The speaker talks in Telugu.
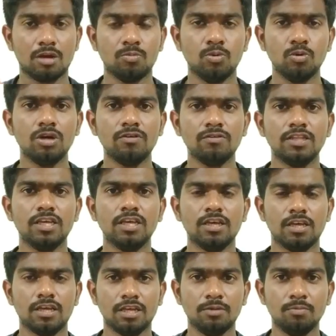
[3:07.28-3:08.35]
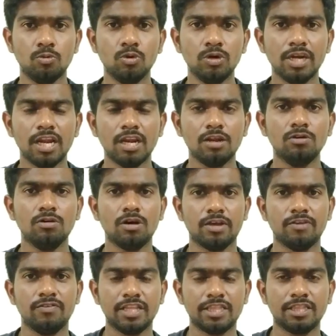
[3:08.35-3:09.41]
ఇక మూడవది ఈ మూడు నెలలు
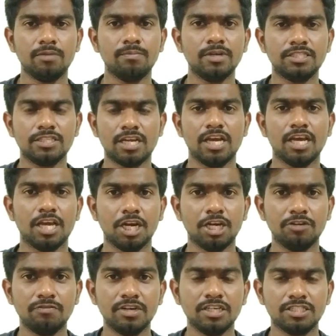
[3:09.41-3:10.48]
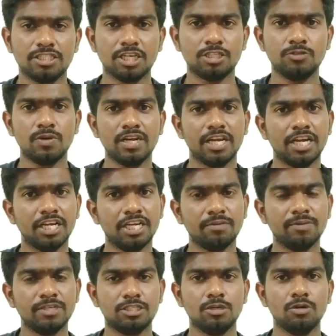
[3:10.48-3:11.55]
వీరిద్దరి మధ్యన ఎటువంటి సెక్సువల్
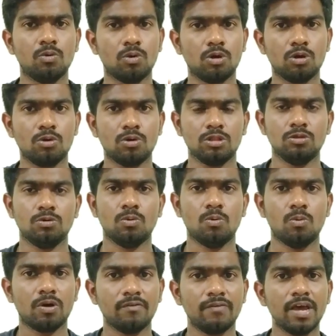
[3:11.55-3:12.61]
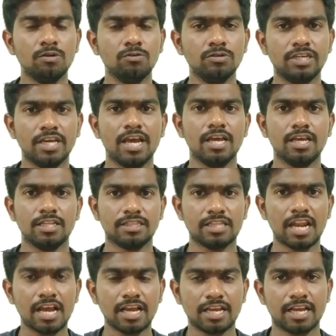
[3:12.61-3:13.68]
ఇంటమెసీ ఉండకూడదు ఒకవేళ ఉంటే
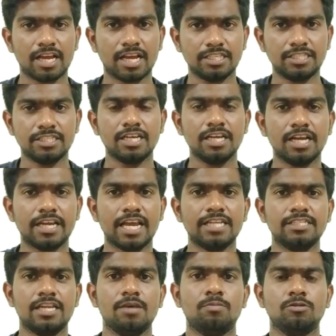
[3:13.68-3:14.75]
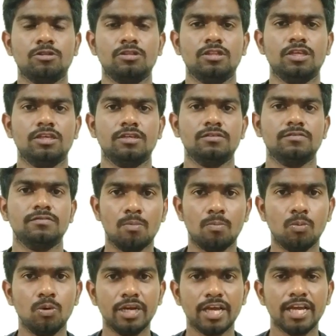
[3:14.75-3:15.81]
తలాక్ ఖచ్చితంగా క్యాన్సిల్ అయిపోతుంది
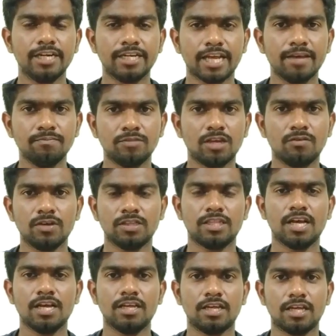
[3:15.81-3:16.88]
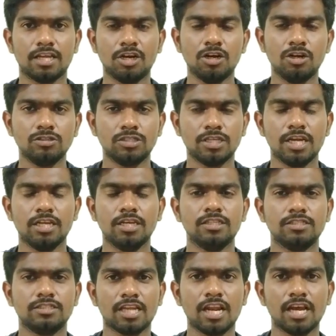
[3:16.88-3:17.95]
మూడు నెలల టైం తర్వాత రెండోసారి
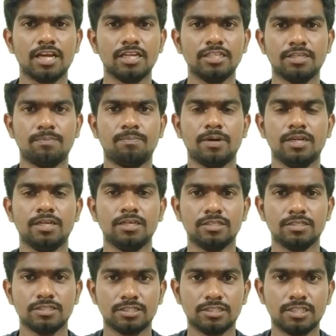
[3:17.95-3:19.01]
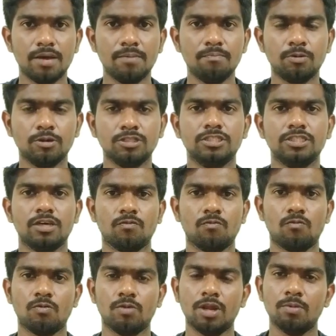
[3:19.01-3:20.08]
తలాక్ అని చెప్పాలి సేమ్
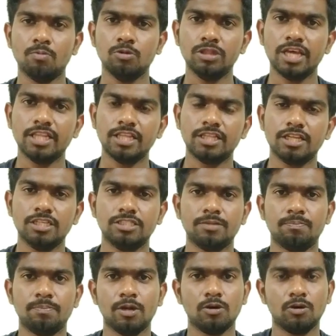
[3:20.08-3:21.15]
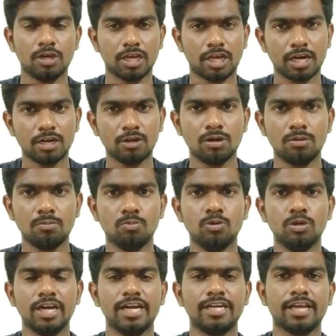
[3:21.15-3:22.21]
ప్రొసీజర్ నేను ముందు ఏదైతే చెప్పానో ఇక్కడ కూడా
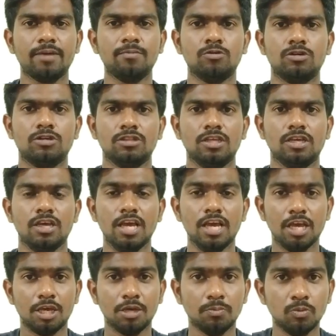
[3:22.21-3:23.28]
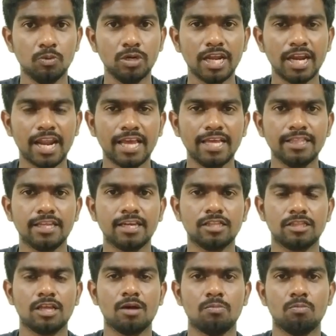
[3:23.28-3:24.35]
మూడు నెలల టైం ఉంటుంది ఈ మూడు నెలలు అయిన
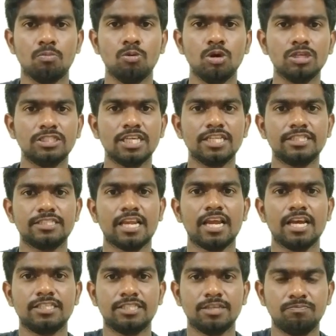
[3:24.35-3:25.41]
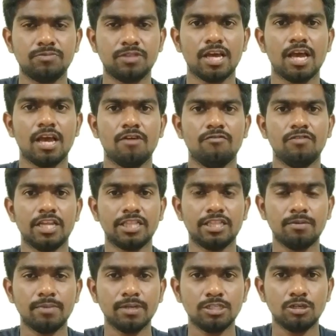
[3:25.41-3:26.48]
తర్వాత మూడోసారి తలాక్ చెప్తే
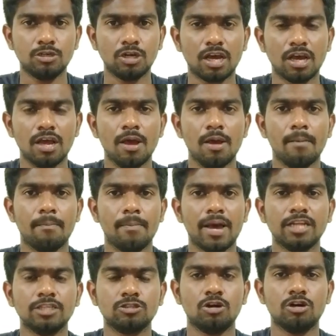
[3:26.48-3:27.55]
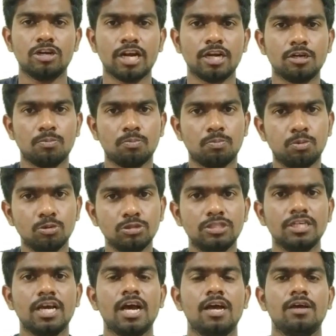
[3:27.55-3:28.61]
వీళ్ళిద్దరి మధ్యనున్న మ్యారేజ్ కాంట్రాక్ట్
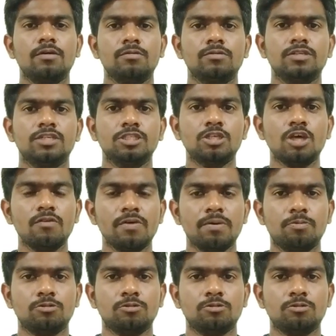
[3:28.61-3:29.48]
పూర్తిగా డిజాల్వ్